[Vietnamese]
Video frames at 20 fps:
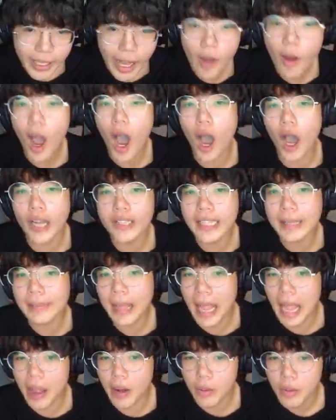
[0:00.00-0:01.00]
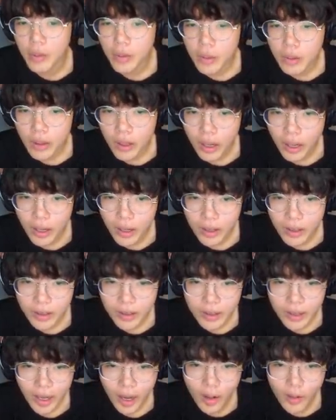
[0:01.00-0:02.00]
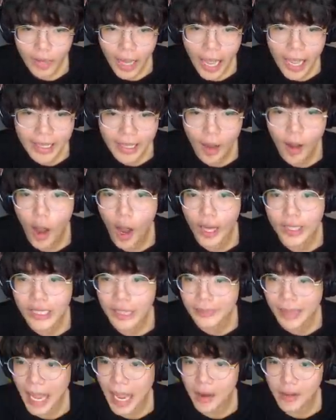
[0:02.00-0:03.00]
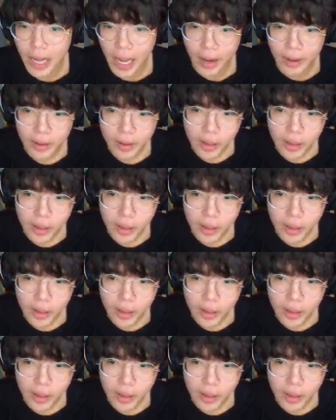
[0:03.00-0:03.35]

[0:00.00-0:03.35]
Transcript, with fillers: câu hỏi tiếp theo ok câu hỏi tiếp theo nè